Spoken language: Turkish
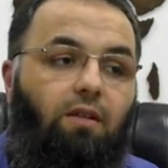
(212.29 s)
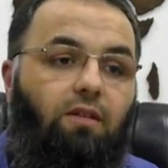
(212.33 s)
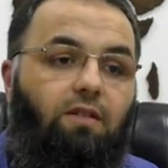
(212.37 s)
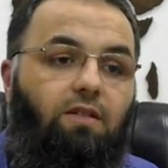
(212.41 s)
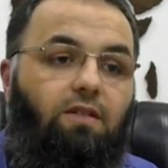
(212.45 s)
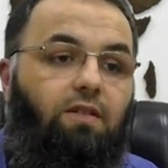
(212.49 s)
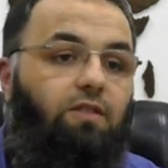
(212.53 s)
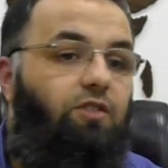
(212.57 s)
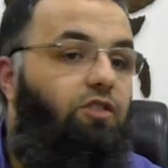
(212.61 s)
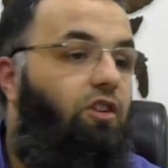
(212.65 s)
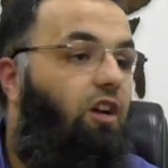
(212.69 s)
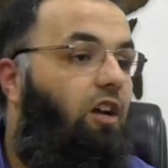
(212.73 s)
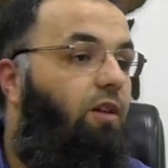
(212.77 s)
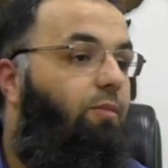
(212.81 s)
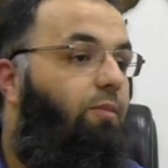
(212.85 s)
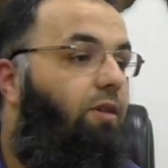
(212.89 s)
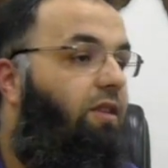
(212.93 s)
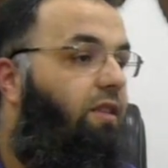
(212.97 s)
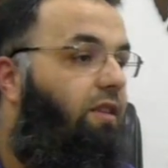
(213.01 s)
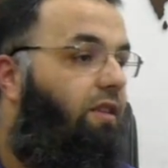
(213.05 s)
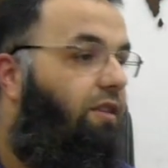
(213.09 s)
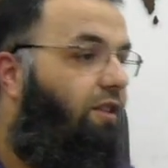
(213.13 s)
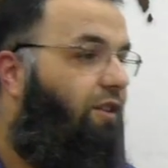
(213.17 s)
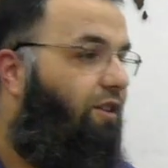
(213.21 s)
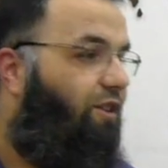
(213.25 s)
Sizce
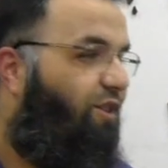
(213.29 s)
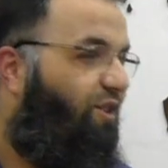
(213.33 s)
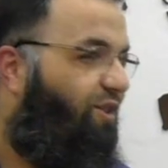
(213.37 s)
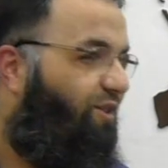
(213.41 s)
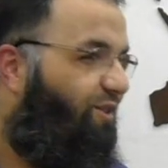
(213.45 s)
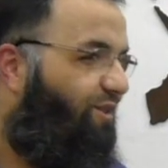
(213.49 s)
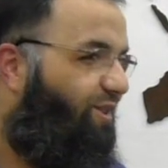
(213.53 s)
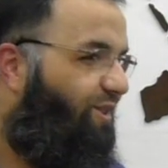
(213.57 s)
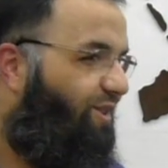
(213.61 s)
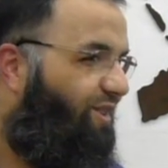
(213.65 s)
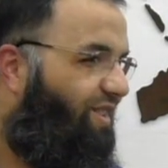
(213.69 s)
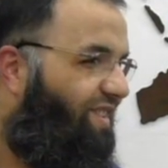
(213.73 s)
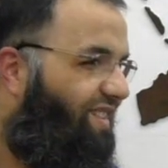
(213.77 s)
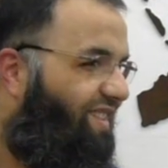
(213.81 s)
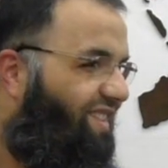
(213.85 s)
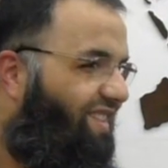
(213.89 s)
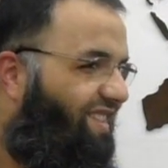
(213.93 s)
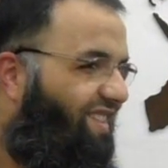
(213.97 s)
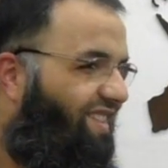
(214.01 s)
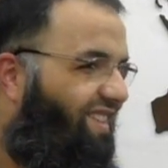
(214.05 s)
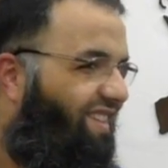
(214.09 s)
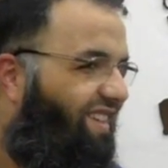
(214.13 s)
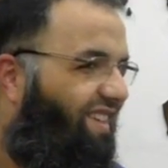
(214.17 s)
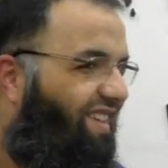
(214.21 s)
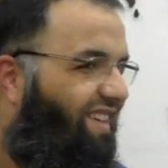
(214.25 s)
Ahmet neden ağlıyor?
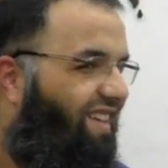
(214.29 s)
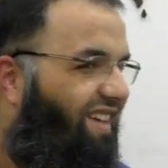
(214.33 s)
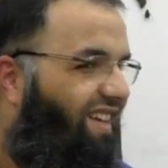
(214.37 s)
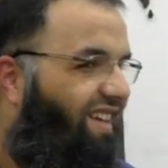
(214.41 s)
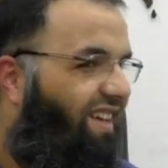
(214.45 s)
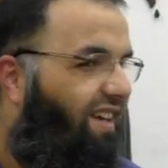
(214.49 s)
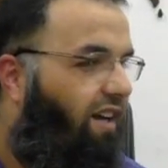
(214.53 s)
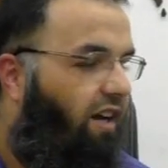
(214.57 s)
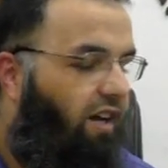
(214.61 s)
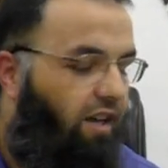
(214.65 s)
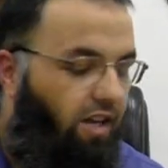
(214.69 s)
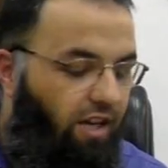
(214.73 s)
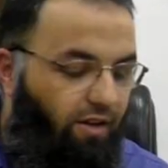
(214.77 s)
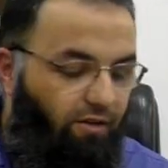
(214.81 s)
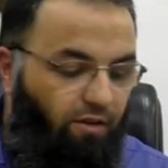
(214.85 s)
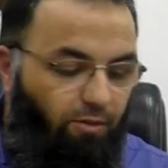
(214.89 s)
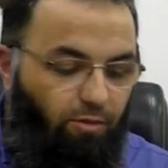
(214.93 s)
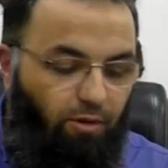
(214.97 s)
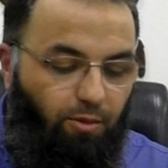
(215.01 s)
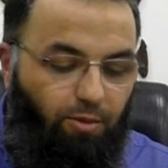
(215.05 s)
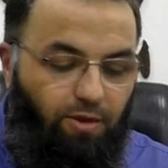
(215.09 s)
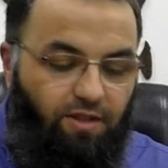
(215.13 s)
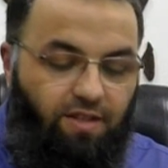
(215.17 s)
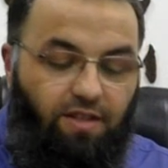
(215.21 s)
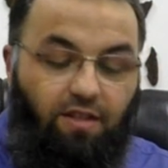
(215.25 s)
Anne ve
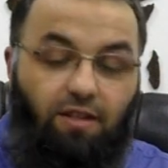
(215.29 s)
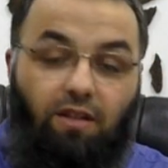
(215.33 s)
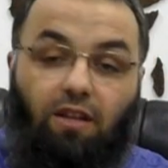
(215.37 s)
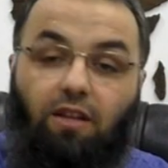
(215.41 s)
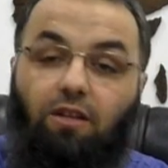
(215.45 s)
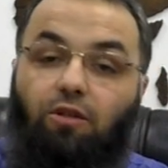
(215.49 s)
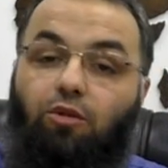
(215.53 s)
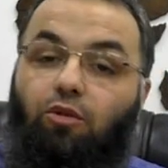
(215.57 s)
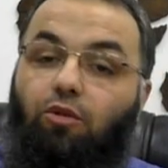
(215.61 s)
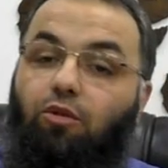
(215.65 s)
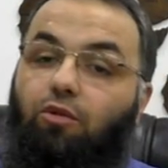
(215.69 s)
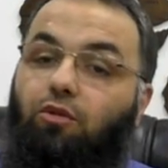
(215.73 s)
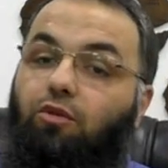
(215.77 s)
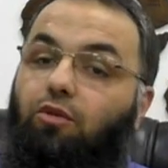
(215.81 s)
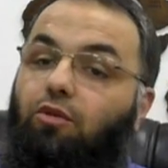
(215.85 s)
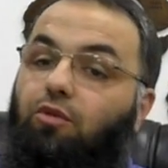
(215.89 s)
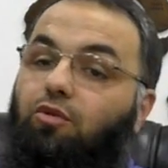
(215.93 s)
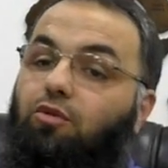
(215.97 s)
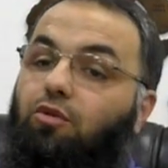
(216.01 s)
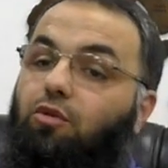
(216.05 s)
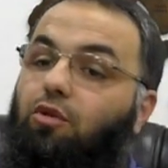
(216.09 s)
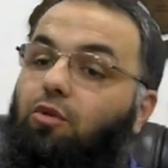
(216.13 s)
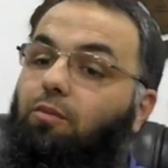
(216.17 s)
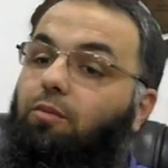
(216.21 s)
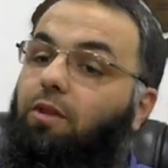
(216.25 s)
babasından gördüğü
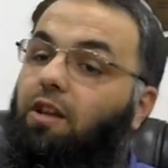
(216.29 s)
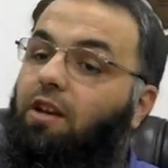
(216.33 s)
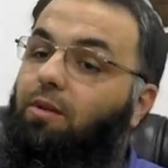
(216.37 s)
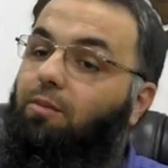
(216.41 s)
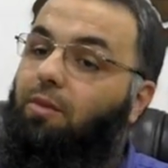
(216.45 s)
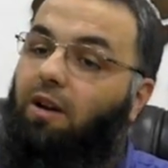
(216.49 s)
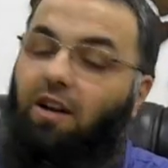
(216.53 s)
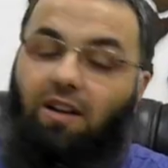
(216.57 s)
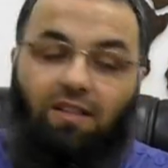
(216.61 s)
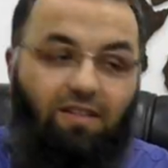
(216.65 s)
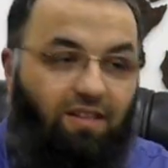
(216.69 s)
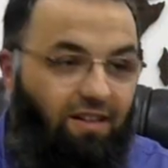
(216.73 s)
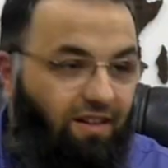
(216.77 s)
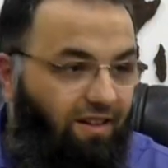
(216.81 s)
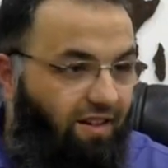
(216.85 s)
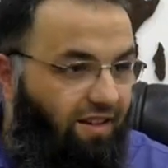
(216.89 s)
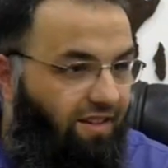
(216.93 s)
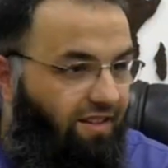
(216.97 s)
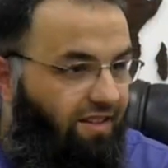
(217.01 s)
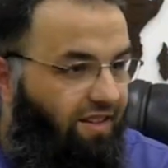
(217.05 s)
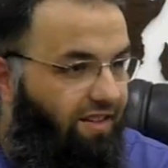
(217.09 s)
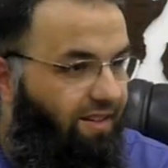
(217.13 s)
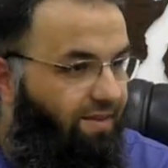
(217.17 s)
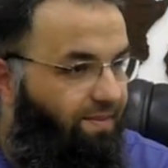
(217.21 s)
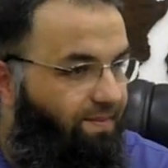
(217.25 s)
zulümleri mi
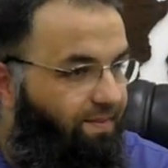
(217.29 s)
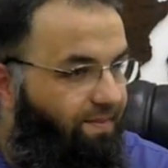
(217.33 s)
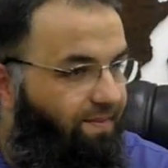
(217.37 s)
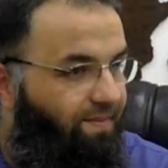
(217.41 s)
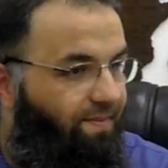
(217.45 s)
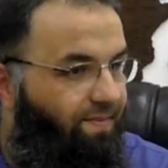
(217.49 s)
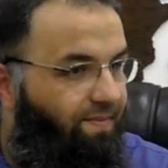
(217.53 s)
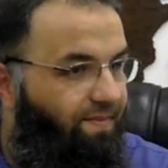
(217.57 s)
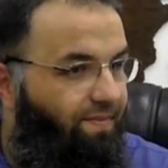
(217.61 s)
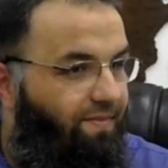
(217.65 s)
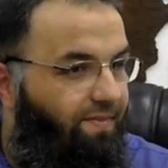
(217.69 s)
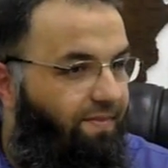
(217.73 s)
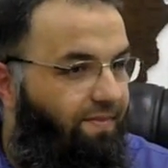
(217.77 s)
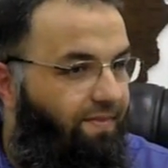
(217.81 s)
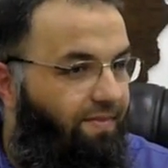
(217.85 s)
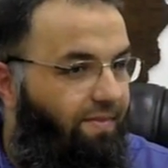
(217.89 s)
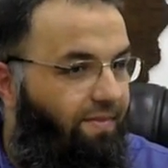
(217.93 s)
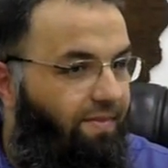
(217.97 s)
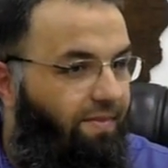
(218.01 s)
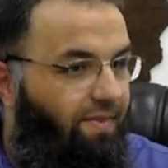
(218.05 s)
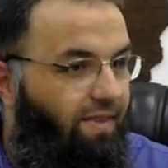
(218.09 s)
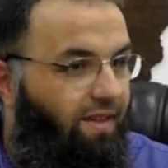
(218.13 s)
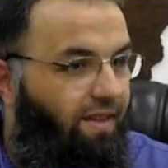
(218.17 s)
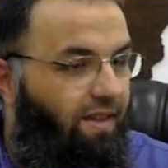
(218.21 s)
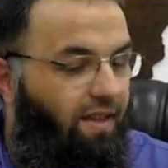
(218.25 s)
hatırladı?
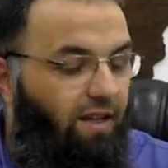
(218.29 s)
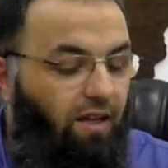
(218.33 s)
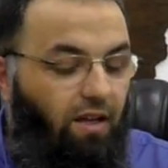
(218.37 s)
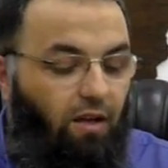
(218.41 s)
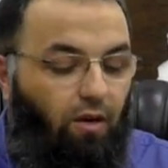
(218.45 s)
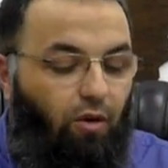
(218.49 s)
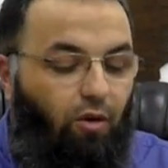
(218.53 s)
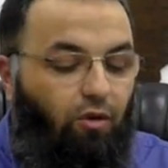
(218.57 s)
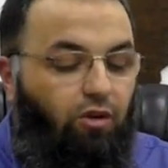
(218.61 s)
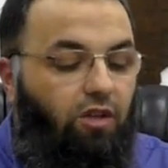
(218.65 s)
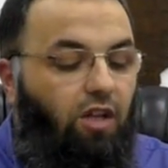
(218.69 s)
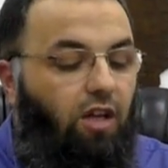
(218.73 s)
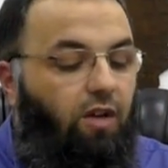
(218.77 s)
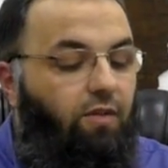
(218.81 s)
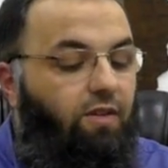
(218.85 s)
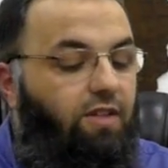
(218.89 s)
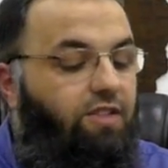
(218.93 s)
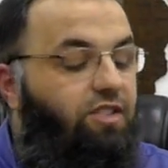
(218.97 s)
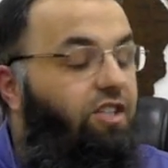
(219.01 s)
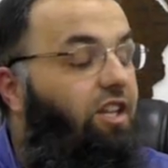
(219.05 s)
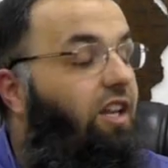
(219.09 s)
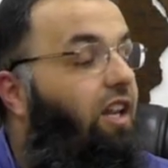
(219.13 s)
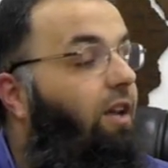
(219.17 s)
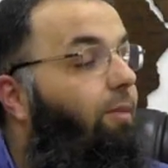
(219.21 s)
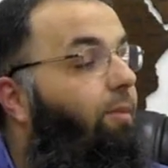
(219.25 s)
O
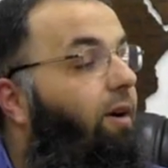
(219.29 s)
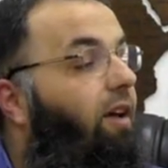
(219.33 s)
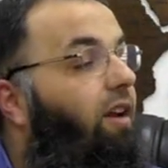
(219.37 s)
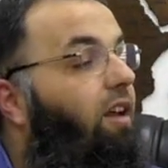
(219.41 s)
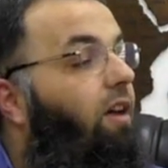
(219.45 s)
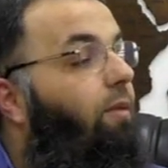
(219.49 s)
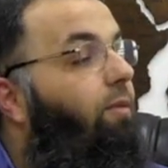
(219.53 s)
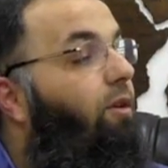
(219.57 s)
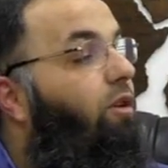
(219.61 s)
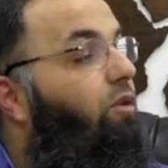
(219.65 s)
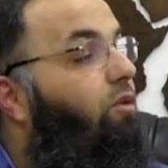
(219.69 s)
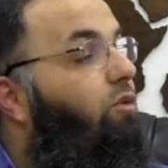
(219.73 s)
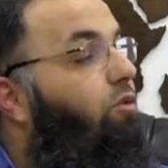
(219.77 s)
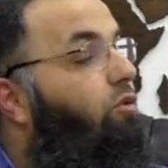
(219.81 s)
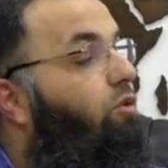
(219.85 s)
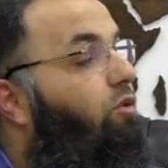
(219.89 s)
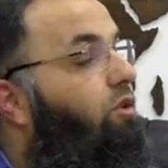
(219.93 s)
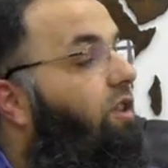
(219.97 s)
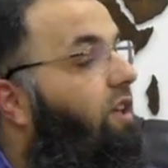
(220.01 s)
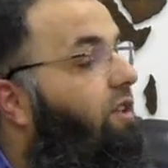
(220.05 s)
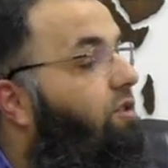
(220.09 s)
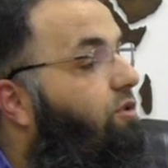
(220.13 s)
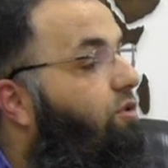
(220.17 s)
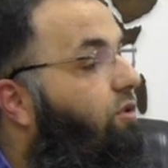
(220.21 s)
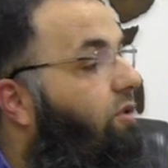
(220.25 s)
davetçiyle beraber
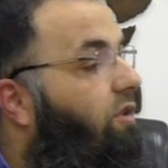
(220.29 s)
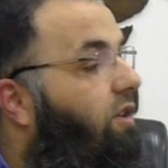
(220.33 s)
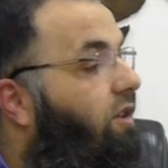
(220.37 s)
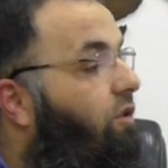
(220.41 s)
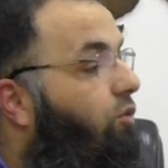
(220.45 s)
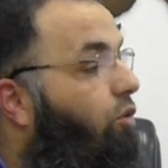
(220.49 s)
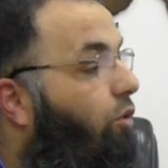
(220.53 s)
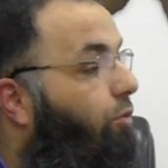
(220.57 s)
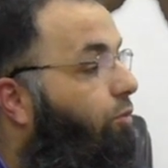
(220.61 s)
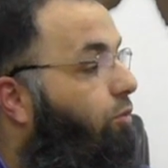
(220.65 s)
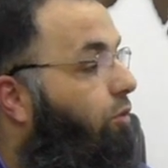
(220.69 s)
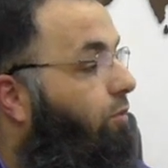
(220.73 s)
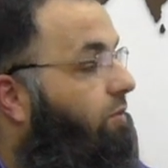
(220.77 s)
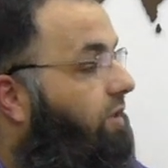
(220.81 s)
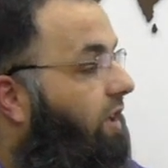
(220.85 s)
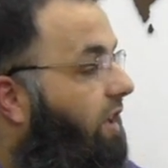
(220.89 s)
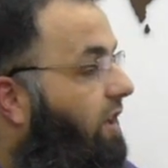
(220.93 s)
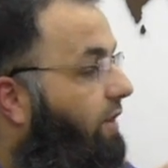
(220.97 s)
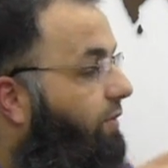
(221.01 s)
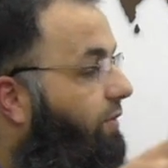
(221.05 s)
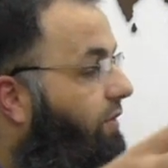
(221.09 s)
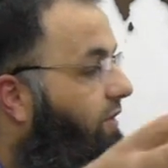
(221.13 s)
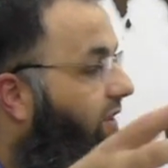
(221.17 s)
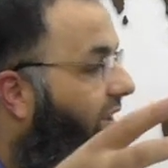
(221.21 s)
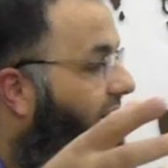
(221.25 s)
olduktan sonra toplum
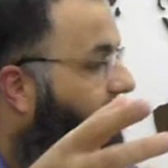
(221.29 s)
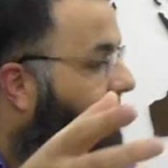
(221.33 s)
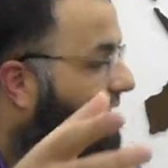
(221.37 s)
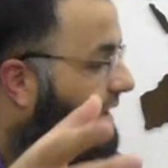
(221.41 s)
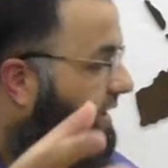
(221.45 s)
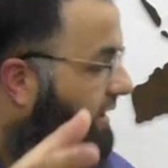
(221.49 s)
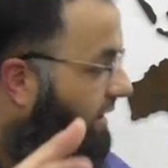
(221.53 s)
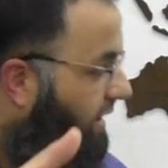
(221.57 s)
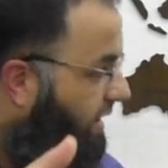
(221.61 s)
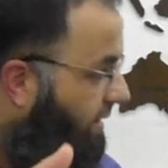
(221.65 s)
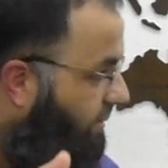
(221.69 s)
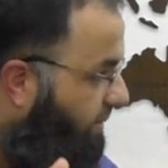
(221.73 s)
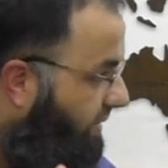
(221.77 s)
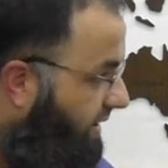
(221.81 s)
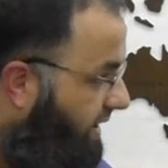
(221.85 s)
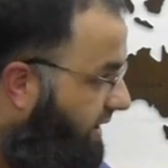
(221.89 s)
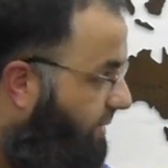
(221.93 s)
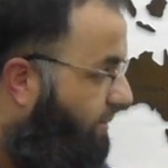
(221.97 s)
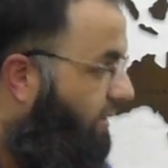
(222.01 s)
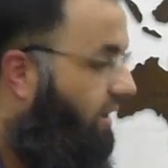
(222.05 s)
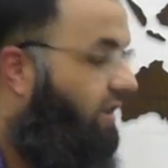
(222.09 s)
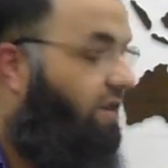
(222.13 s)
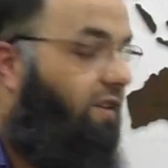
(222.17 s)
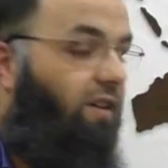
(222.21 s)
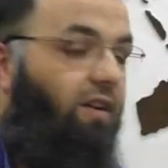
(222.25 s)
tarafından kınanmayı
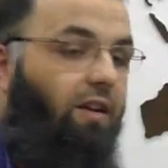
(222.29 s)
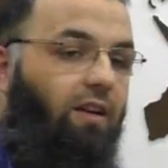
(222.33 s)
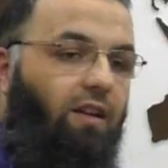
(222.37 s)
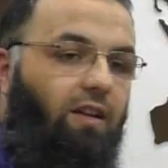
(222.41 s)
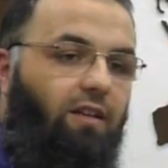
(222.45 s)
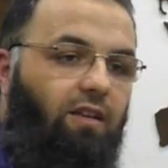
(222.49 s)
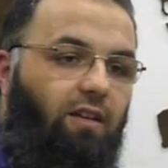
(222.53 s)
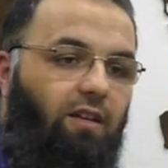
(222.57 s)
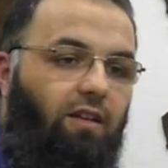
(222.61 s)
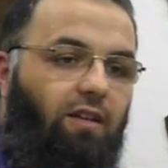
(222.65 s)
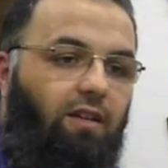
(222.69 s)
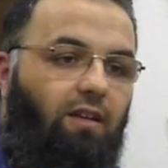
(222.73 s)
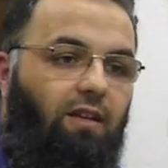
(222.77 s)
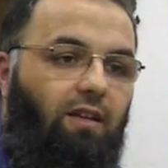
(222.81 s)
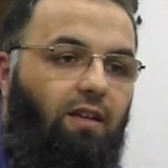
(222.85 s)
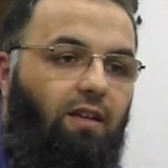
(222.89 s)
mı hatırladı?